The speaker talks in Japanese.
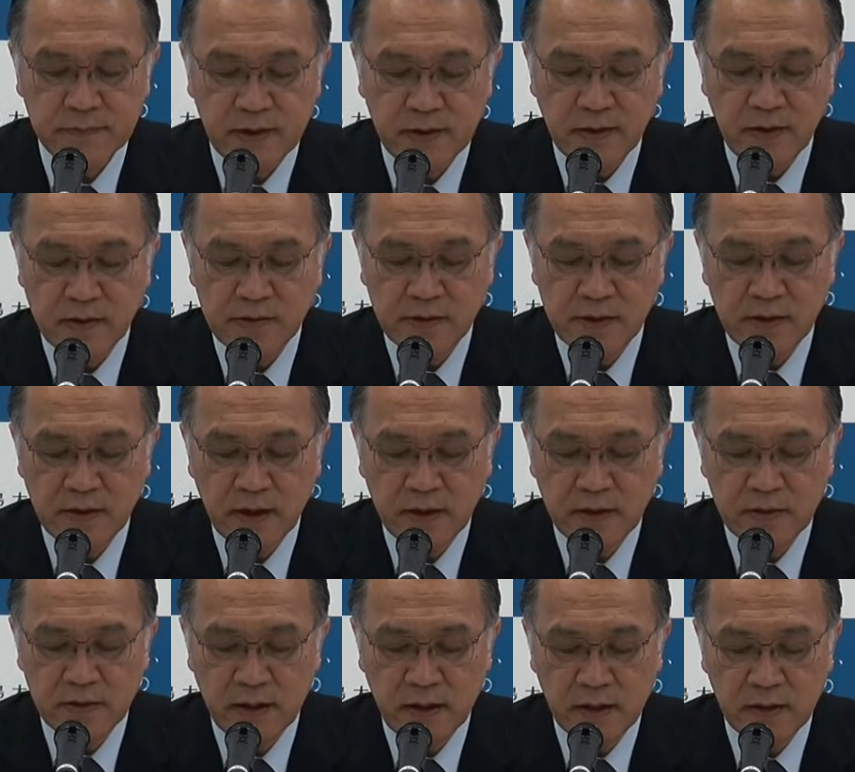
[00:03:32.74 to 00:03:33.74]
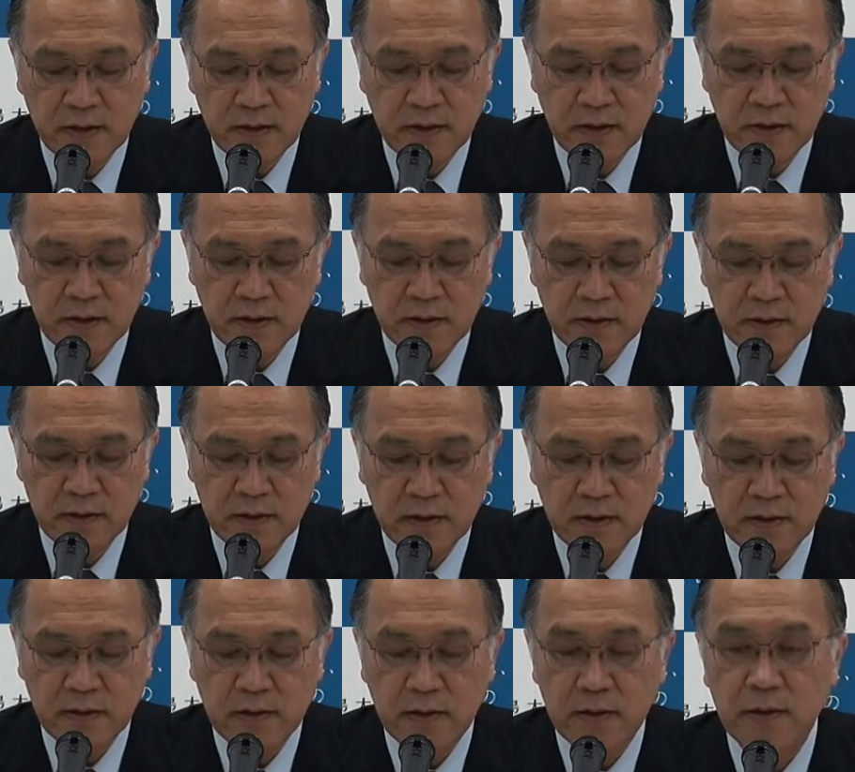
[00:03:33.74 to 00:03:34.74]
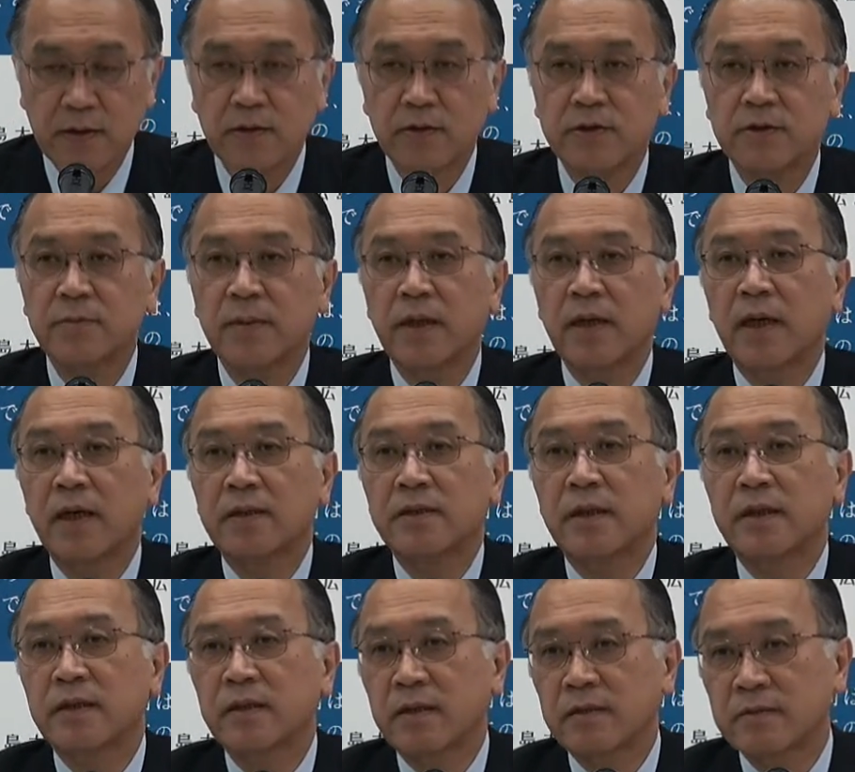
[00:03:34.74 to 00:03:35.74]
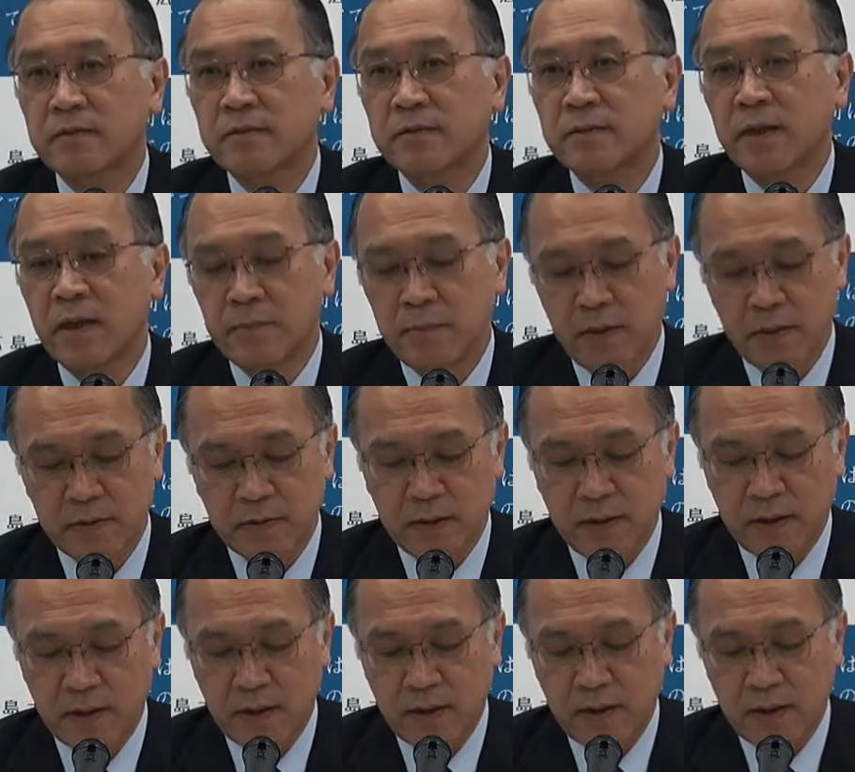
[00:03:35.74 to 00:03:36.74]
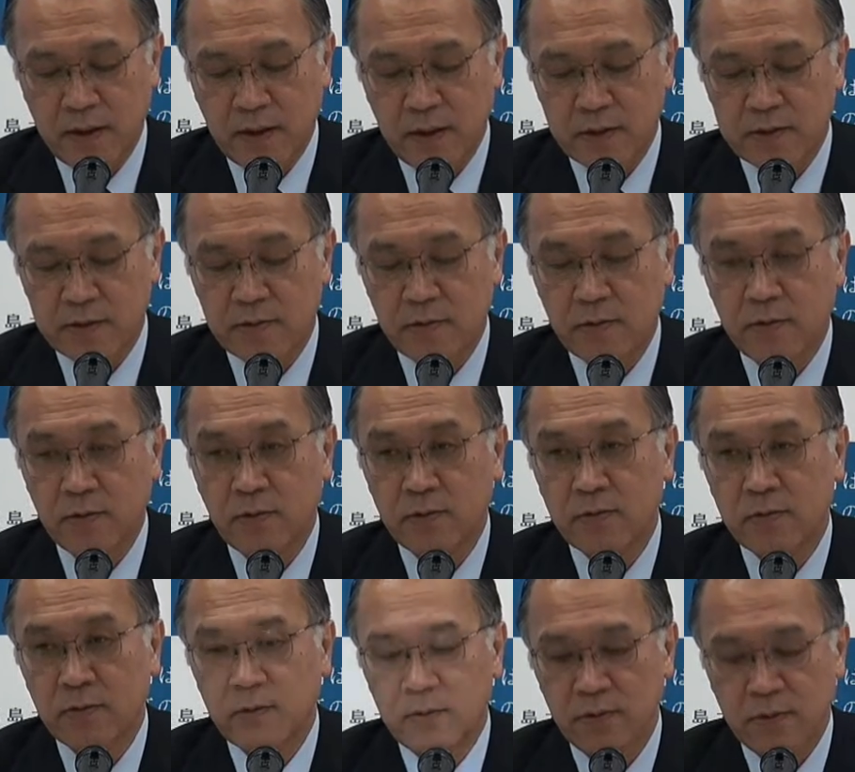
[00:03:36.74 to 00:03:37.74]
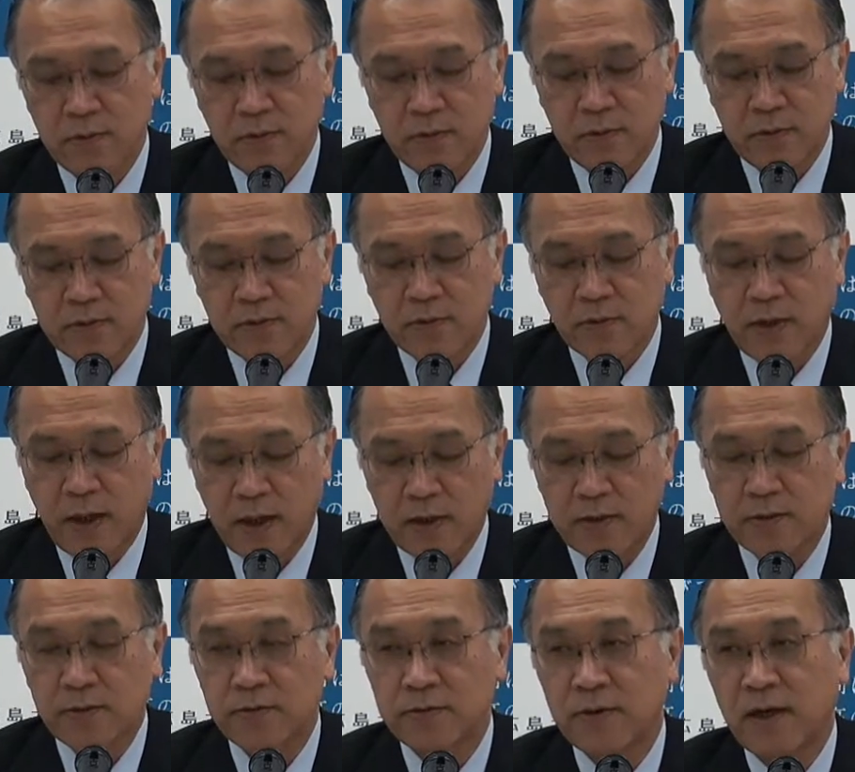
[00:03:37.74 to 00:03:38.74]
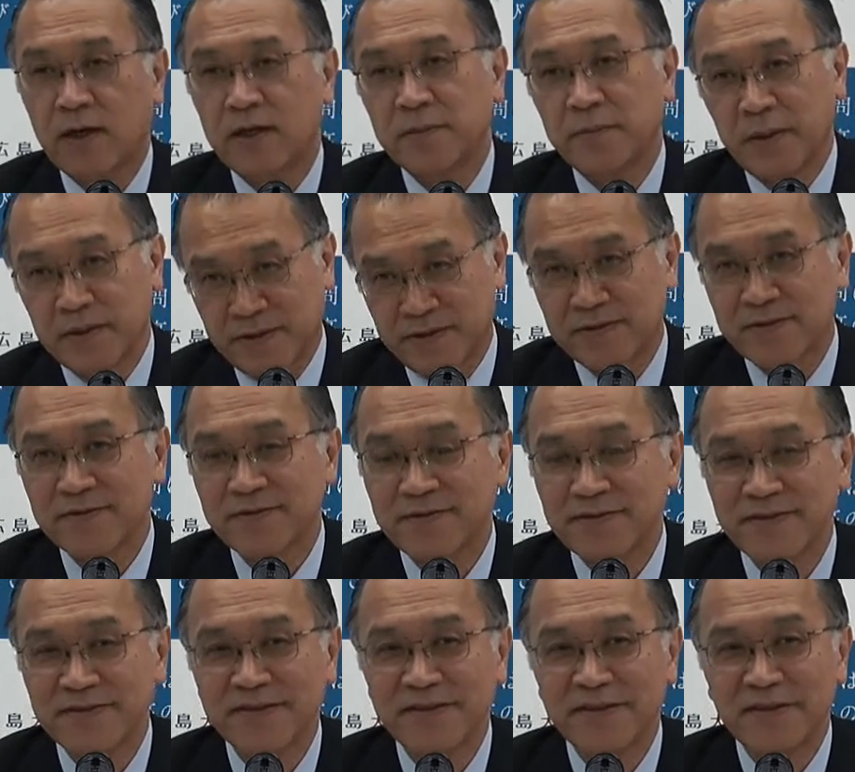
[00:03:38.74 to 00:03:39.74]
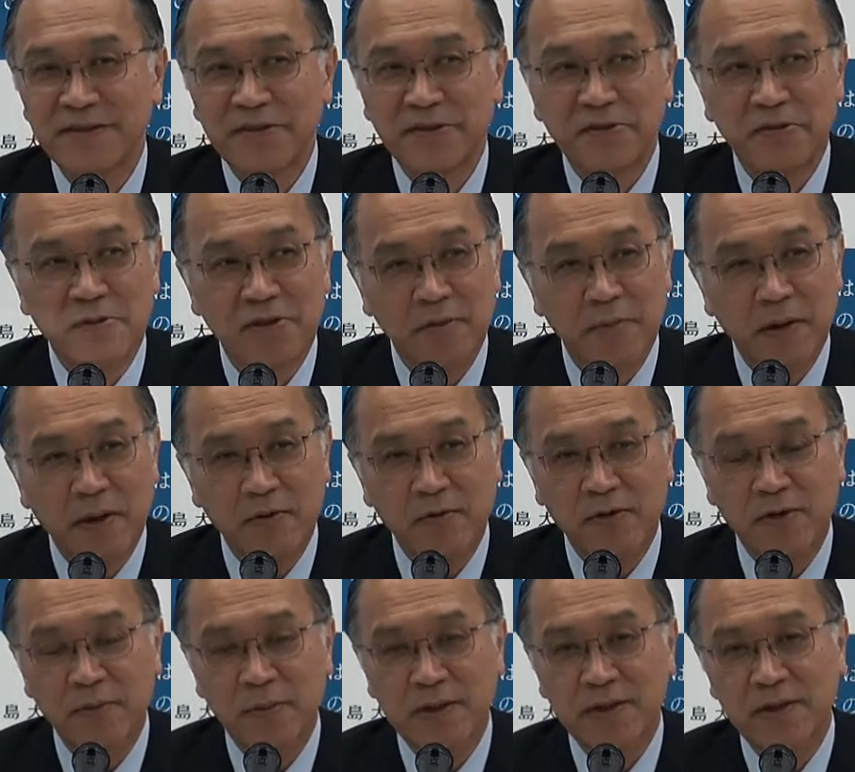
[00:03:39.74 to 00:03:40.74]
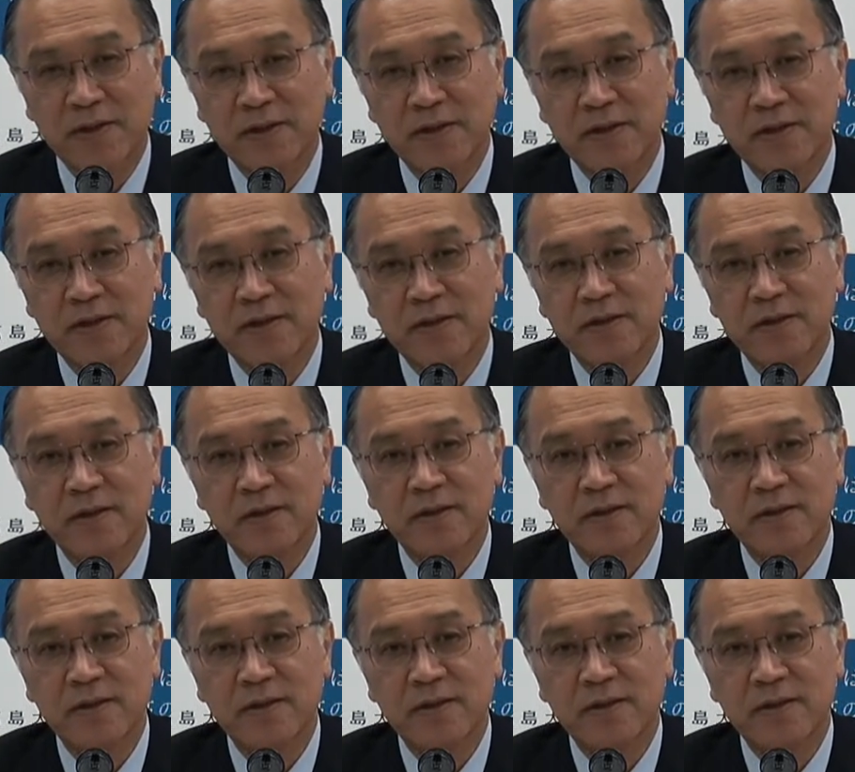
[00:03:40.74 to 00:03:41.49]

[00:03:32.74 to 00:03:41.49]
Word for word: 学生団体に広島大学原爆瓦発想の会というのがあります。これはまあこれまでに